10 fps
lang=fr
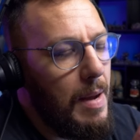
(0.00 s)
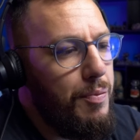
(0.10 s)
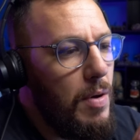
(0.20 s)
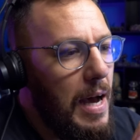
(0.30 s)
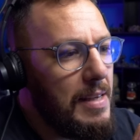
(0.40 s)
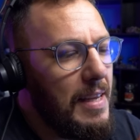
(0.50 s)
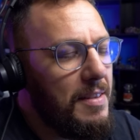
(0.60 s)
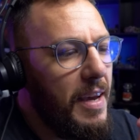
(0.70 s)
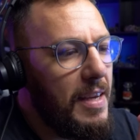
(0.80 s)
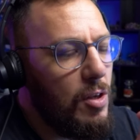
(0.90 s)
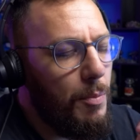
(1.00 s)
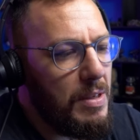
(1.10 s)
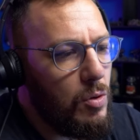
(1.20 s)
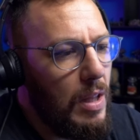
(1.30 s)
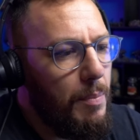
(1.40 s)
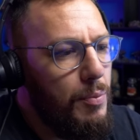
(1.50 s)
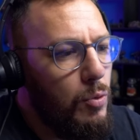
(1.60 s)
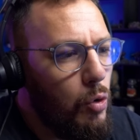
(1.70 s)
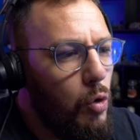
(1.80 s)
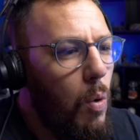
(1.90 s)
la poule A, c'est intéressant parce qu'on a
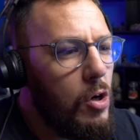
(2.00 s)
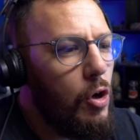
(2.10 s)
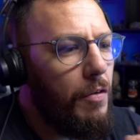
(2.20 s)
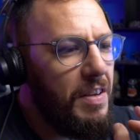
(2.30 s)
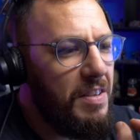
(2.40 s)
plutôt trois joueurs